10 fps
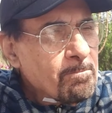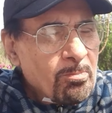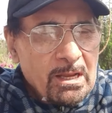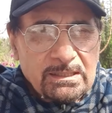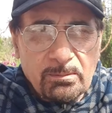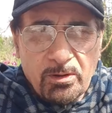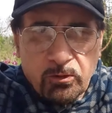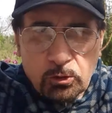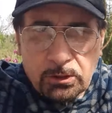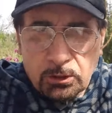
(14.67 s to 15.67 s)
Se mi
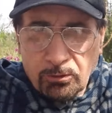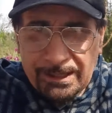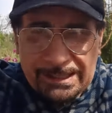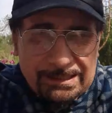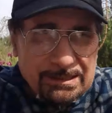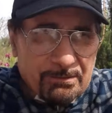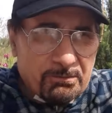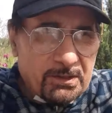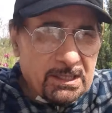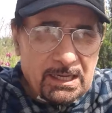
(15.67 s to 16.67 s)
fossi trovato a San
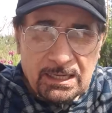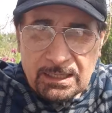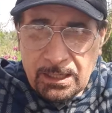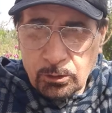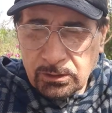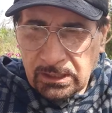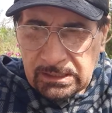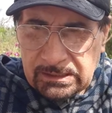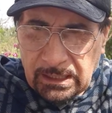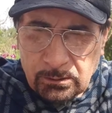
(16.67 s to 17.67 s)
Fili, anch'io
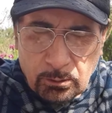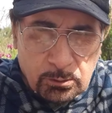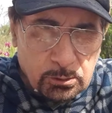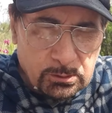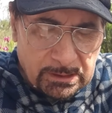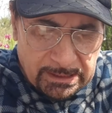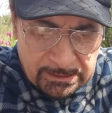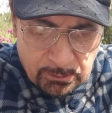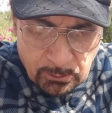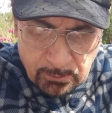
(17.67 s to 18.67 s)
sarei stato
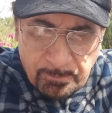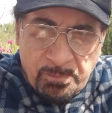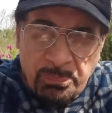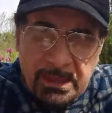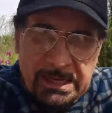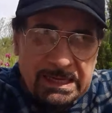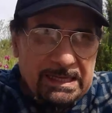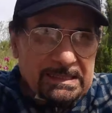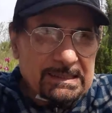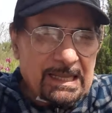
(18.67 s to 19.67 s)
costretto
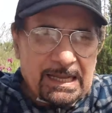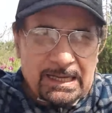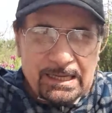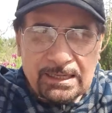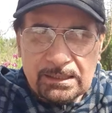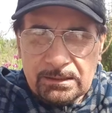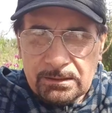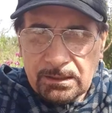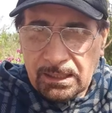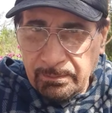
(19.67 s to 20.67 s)
a stare
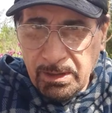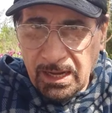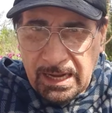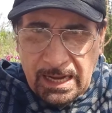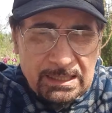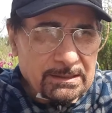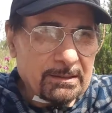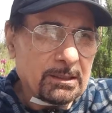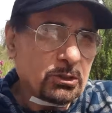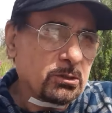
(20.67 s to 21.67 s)
nella mia casa
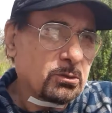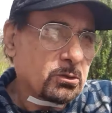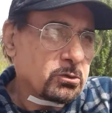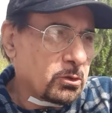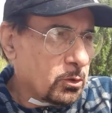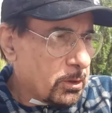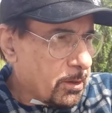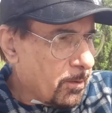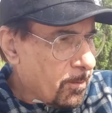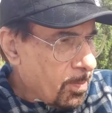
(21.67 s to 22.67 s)
del centro storico.